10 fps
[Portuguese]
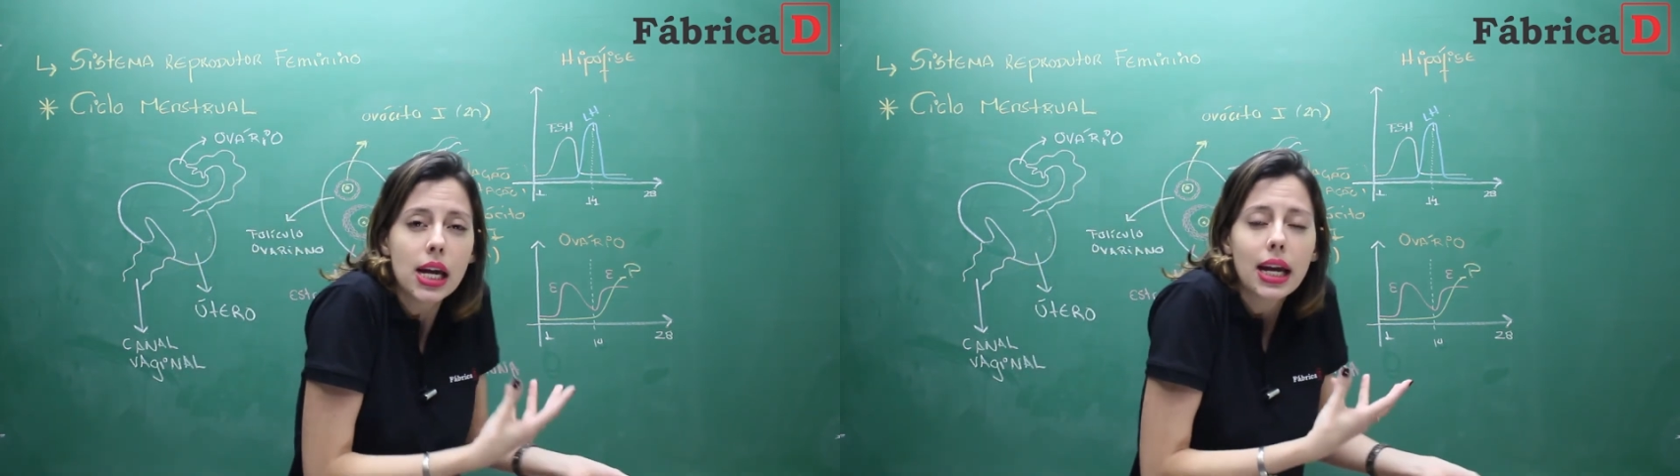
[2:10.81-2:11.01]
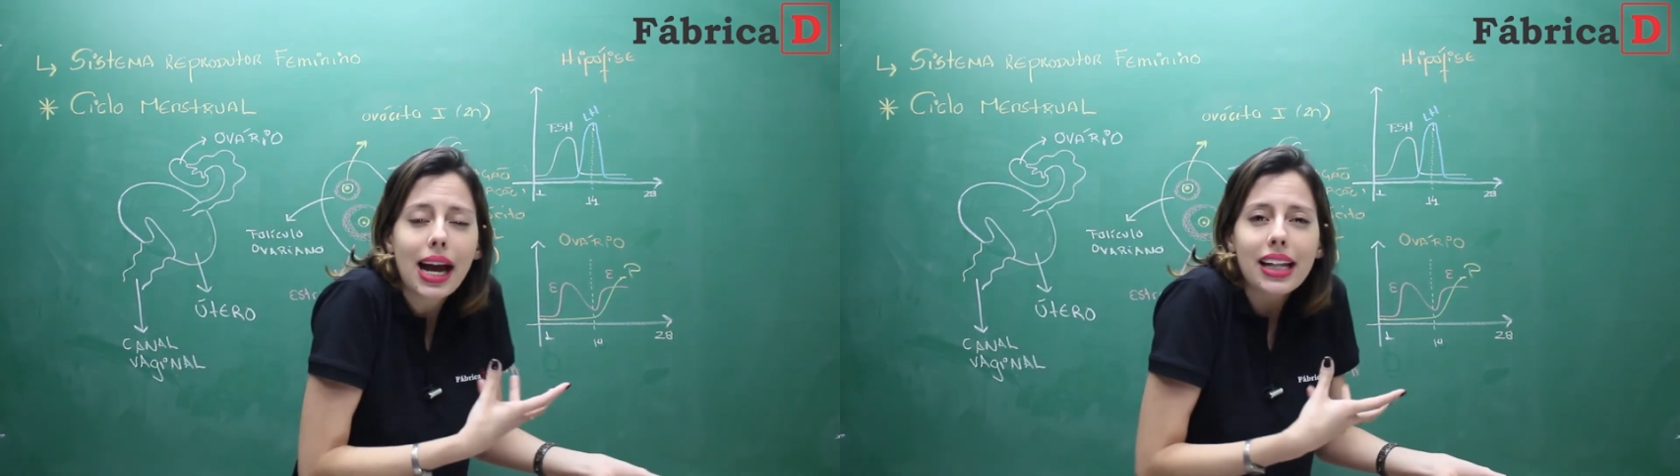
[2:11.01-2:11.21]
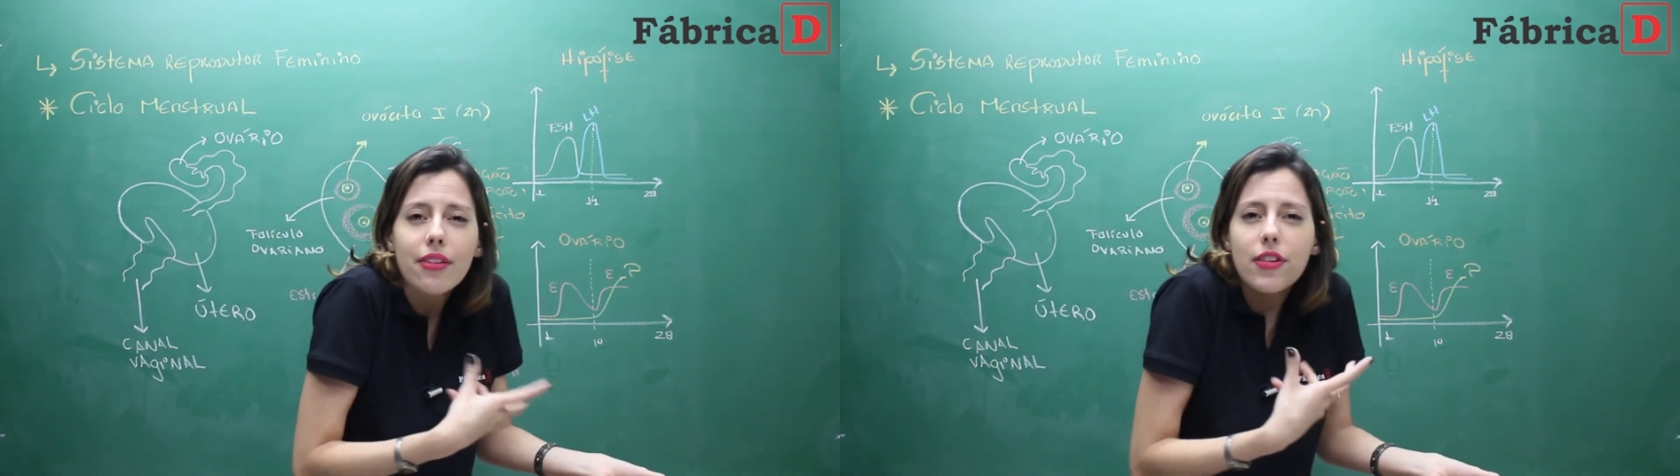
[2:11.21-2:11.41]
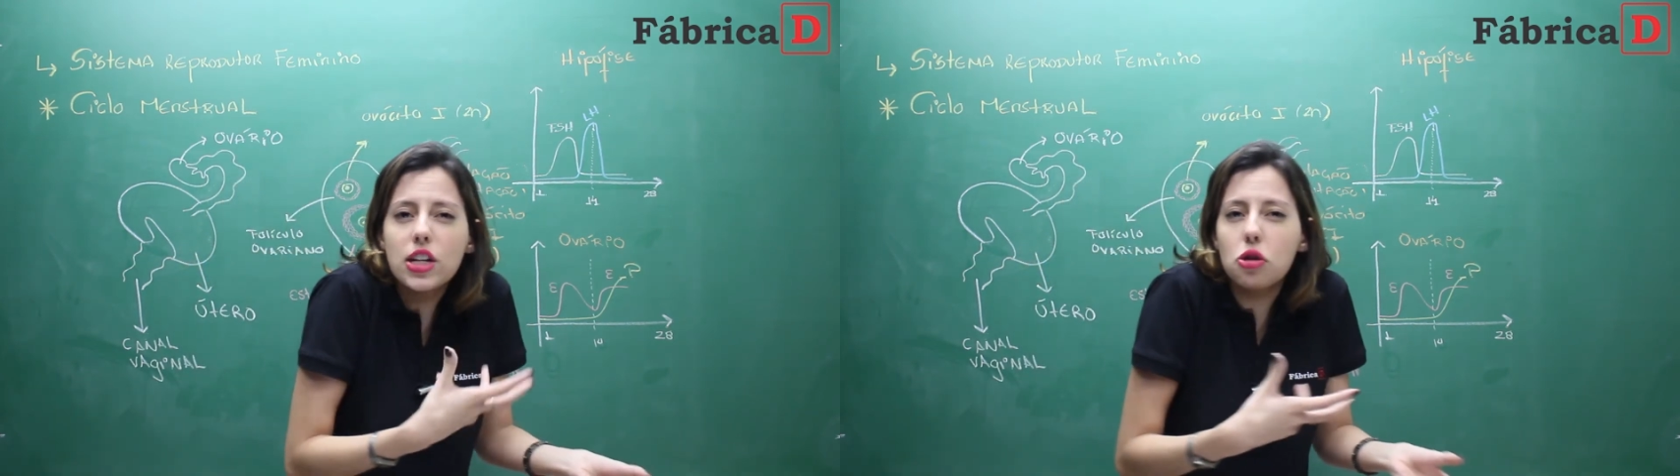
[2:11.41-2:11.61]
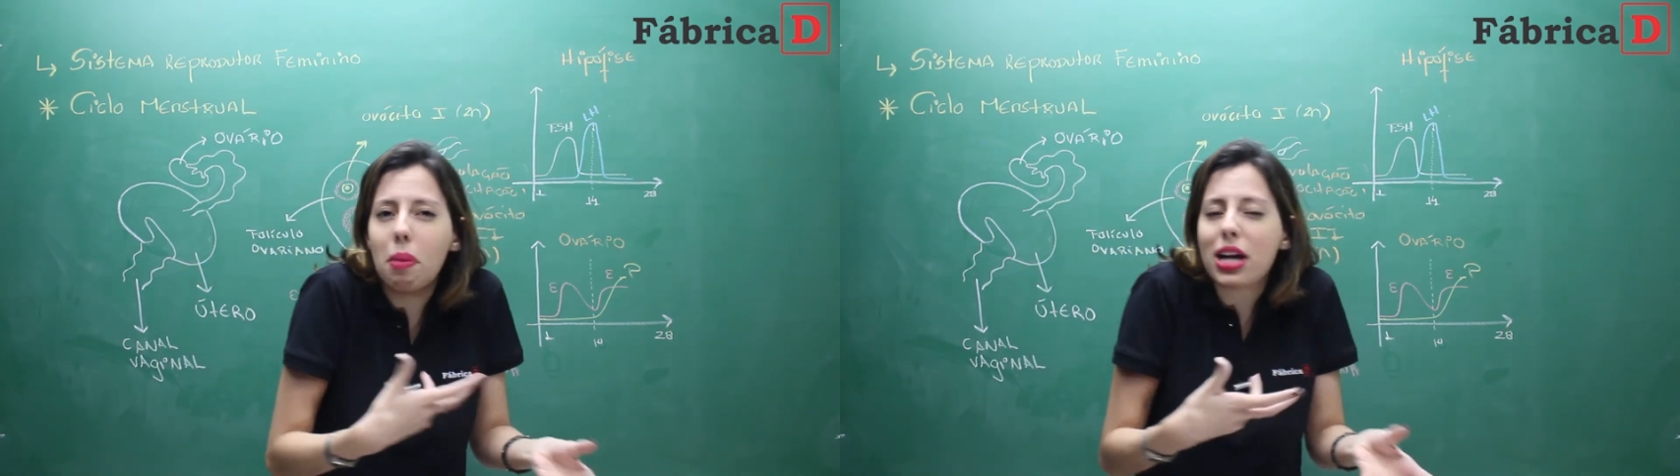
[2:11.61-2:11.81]
e cada
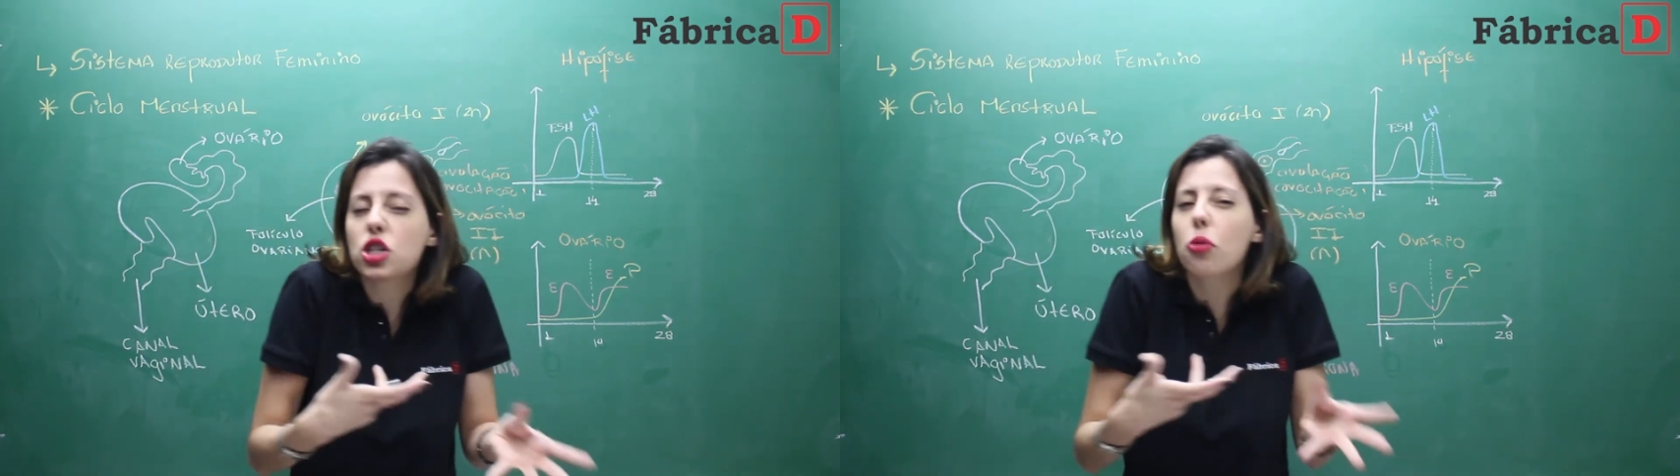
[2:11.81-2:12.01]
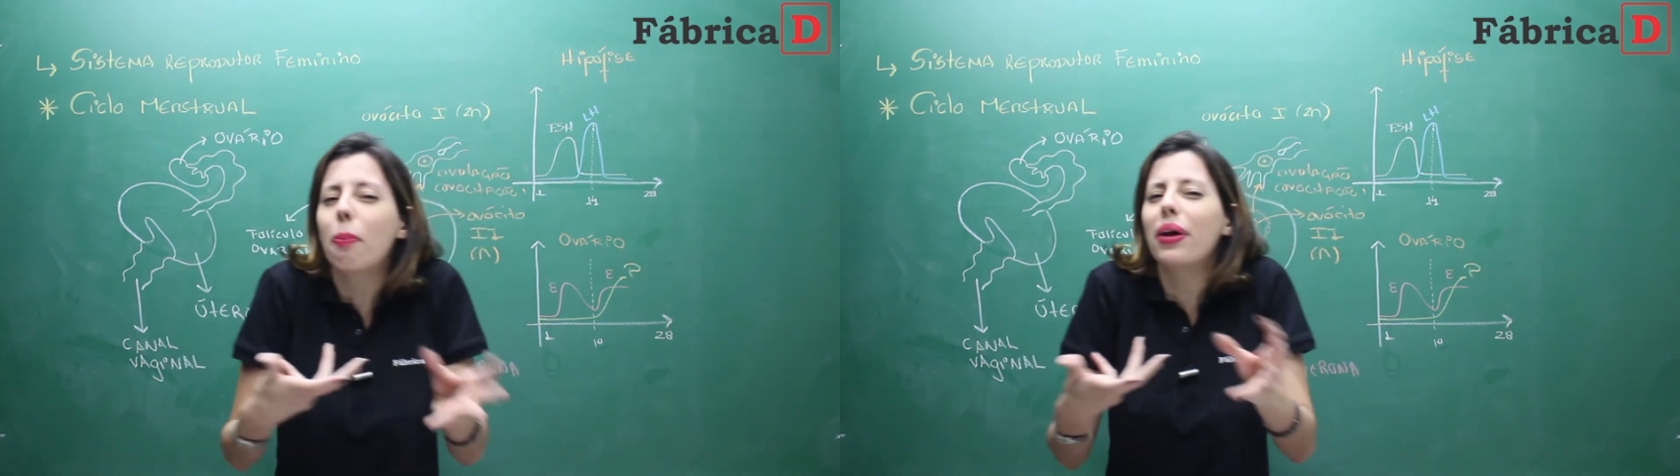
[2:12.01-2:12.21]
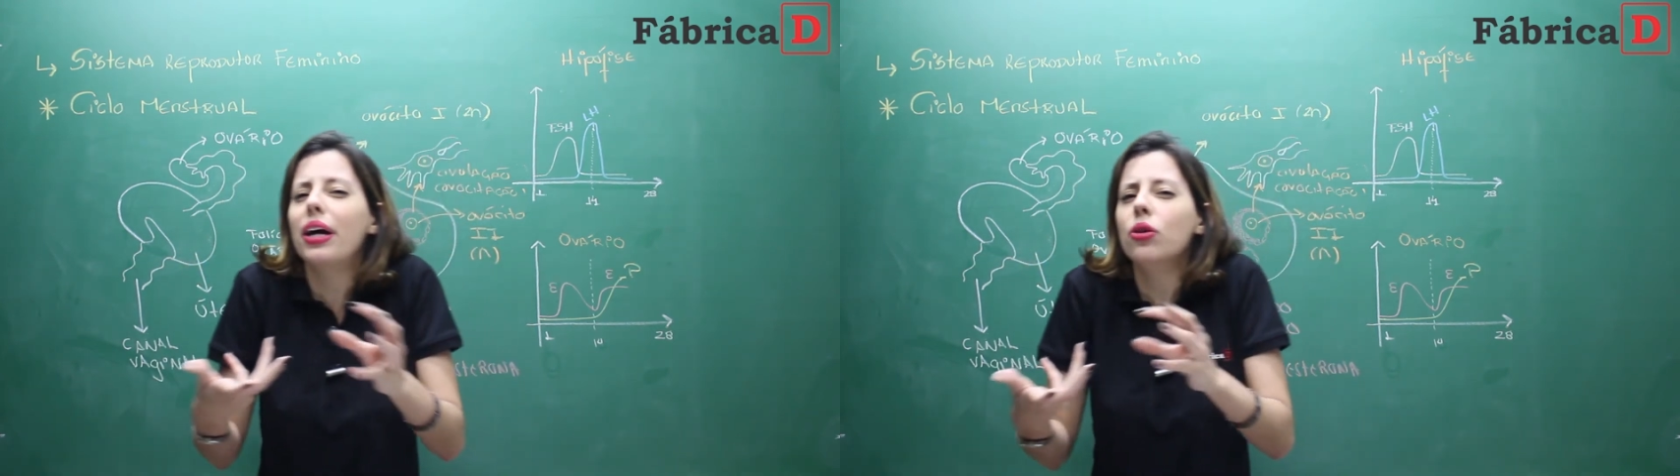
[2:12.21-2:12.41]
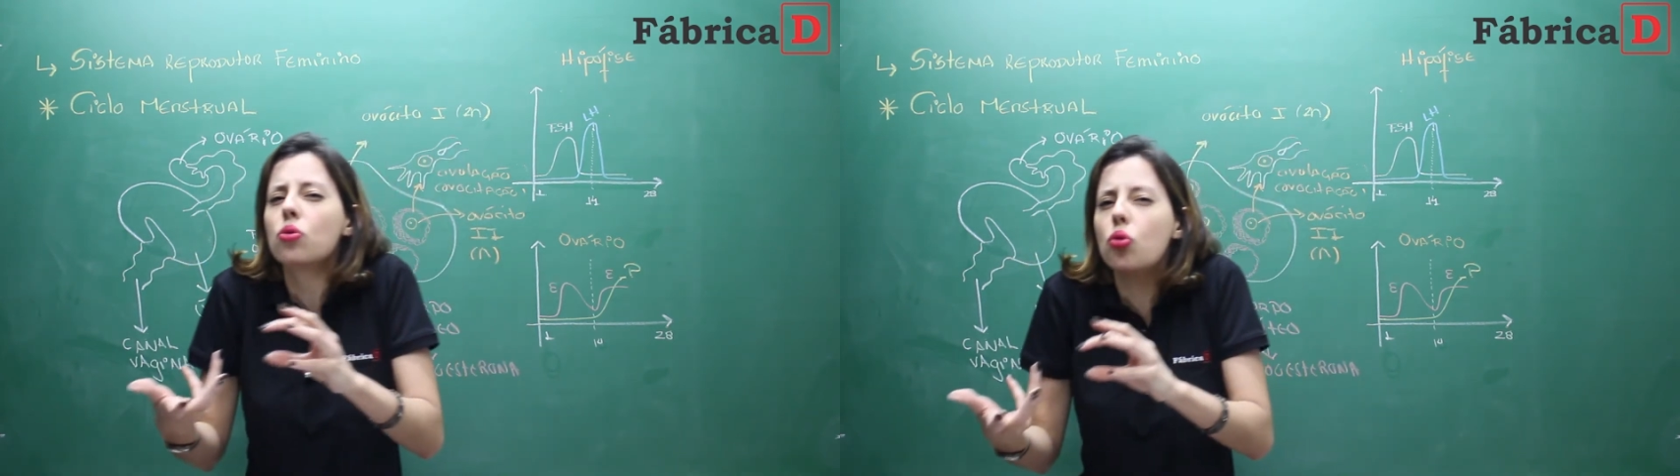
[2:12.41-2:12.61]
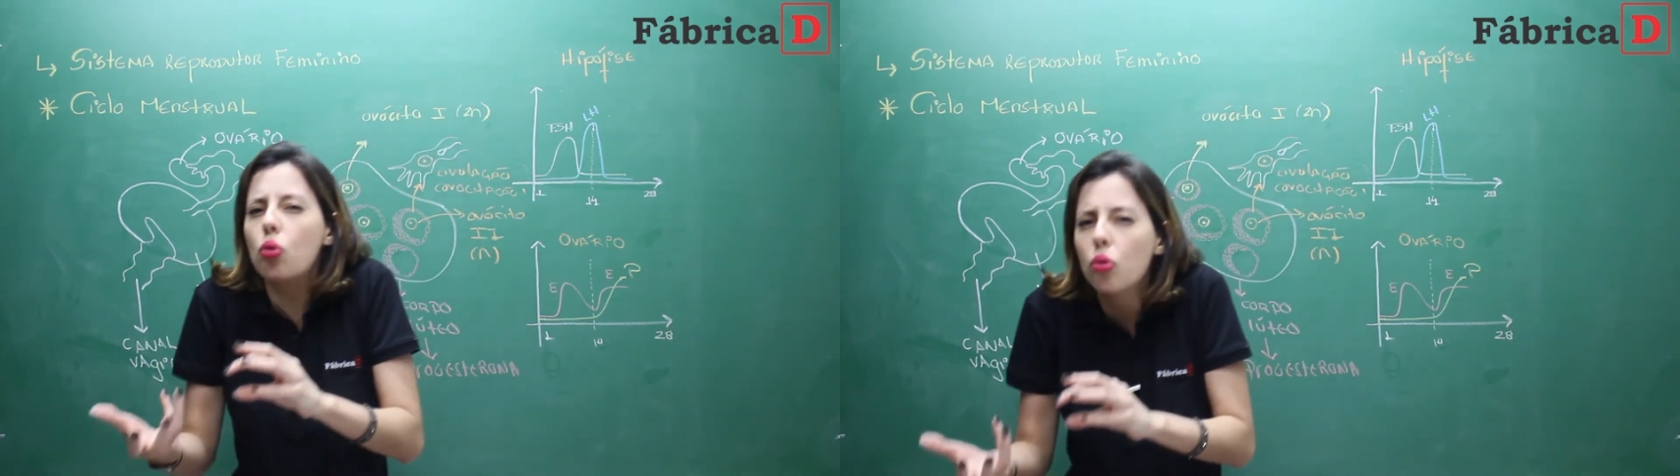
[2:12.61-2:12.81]
vez mais
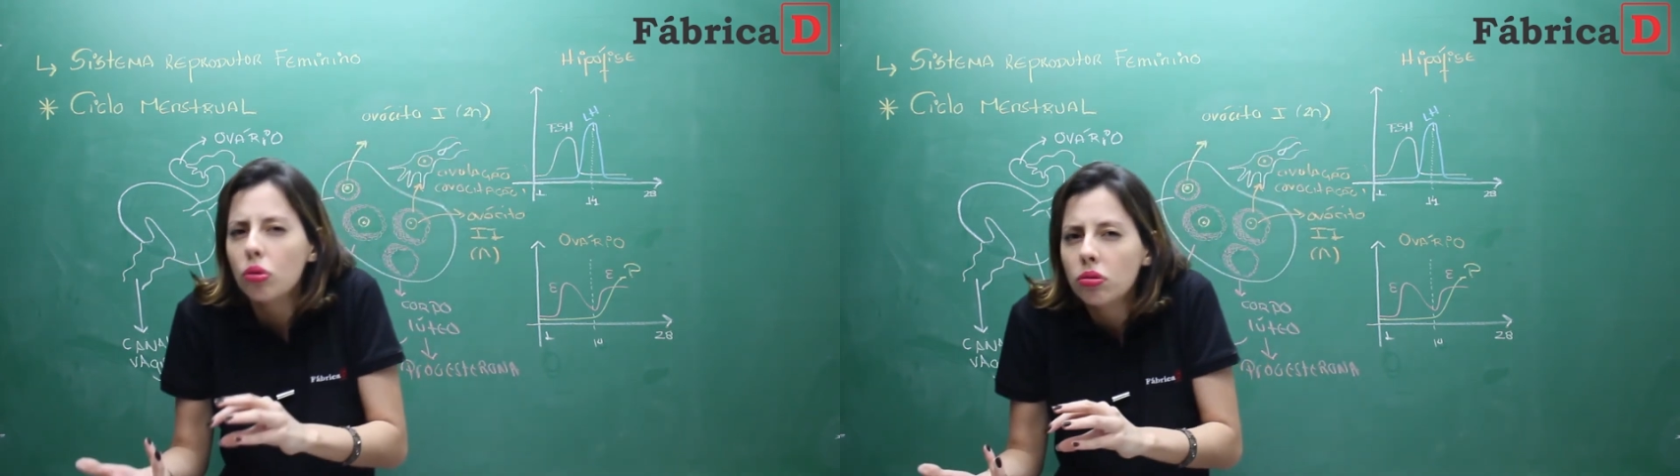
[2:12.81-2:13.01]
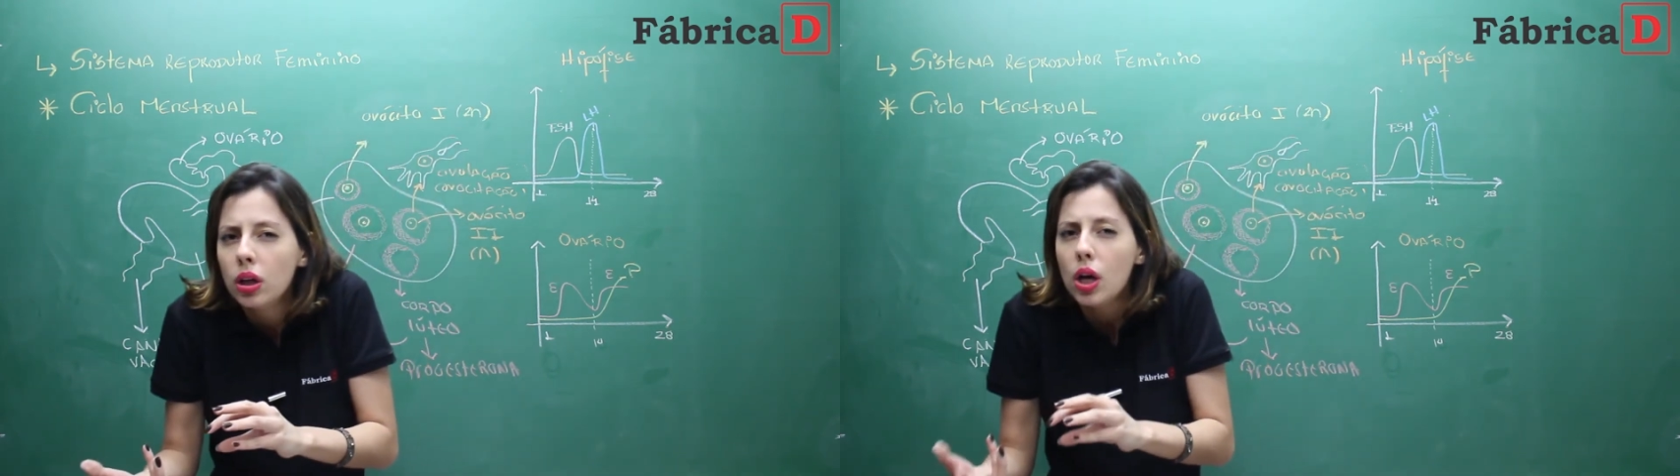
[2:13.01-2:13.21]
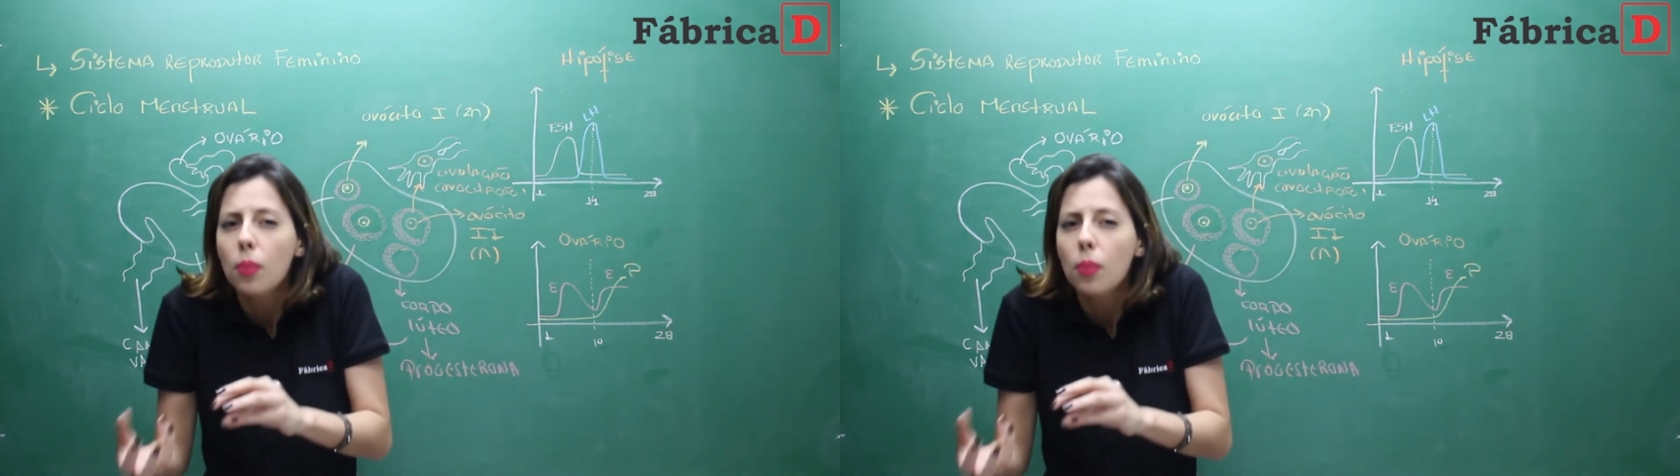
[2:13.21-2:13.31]
branco,